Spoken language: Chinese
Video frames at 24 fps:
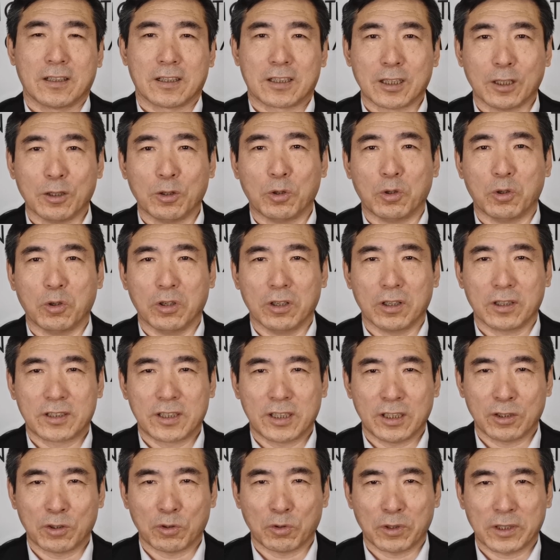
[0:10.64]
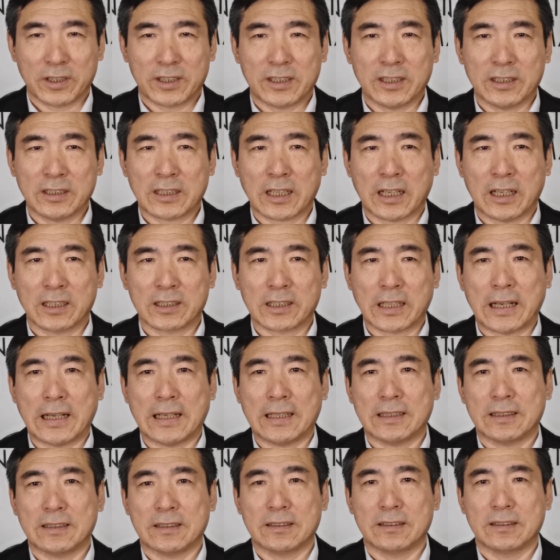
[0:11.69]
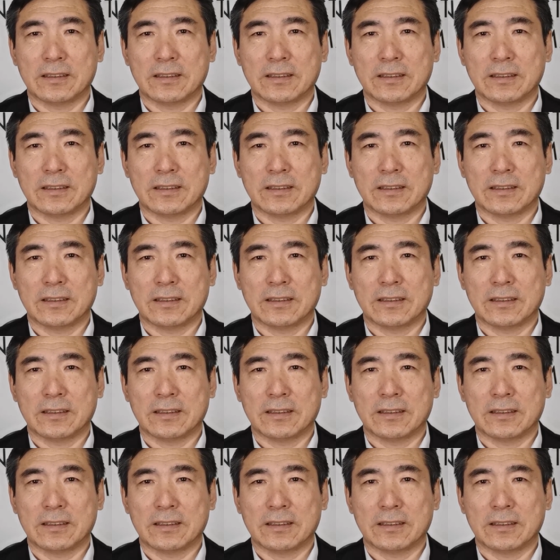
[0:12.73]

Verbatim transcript: 生活进入了新常态，